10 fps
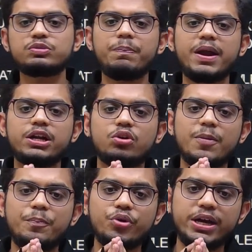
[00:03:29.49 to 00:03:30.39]
प्लेटो का
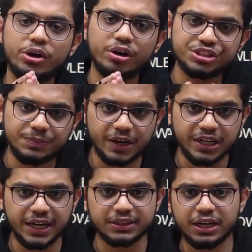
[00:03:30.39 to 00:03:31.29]
पूरा इंट्रोडक्शन पढ़
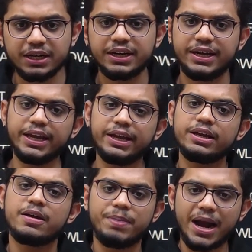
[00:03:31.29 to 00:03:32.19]
लिया था ठीक है
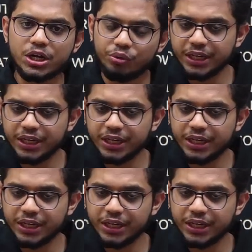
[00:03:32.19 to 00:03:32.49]
प्लेटो की